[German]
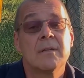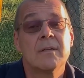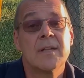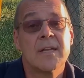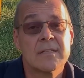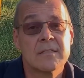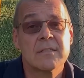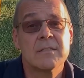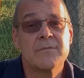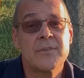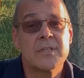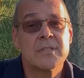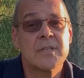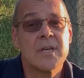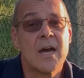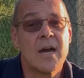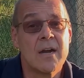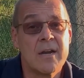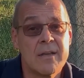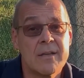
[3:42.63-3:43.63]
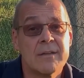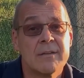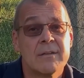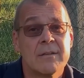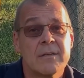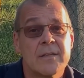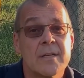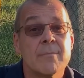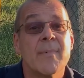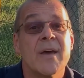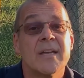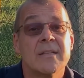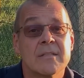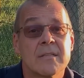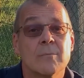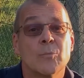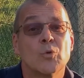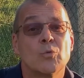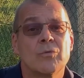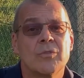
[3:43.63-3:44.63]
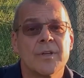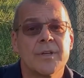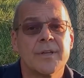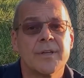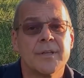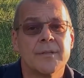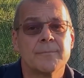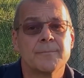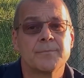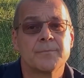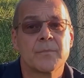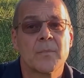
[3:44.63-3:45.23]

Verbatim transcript: Lassen wir sie alle gemeinsam untergehen.